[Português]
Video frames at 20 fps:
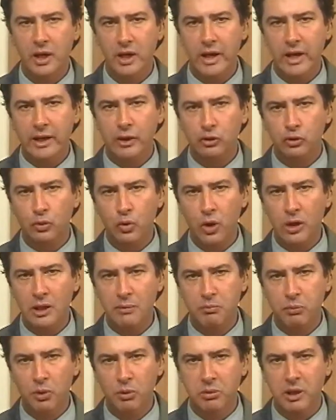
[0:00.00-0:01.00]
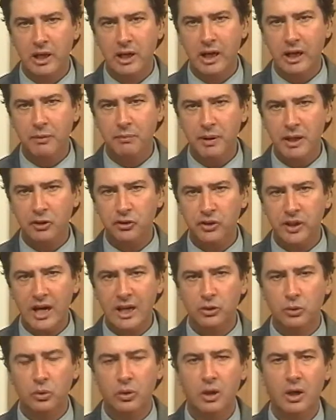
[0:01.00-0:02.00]
em escola pública e
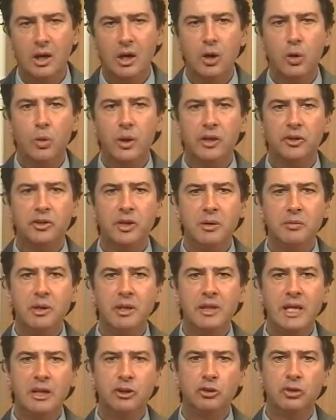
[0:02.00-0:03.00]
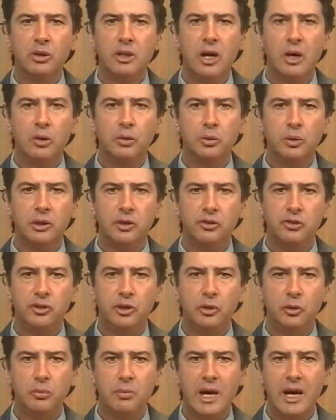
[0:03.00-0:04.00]
prestado o Exame Nacional do
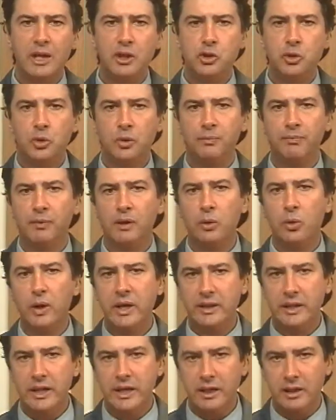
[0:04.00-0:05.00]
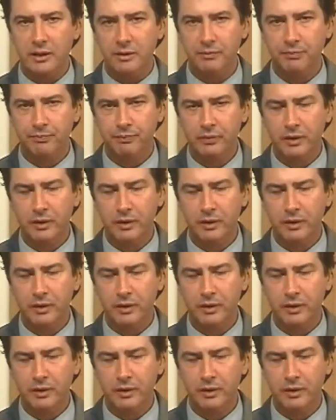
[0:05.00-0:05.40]
Ensino Médio, o ENEM.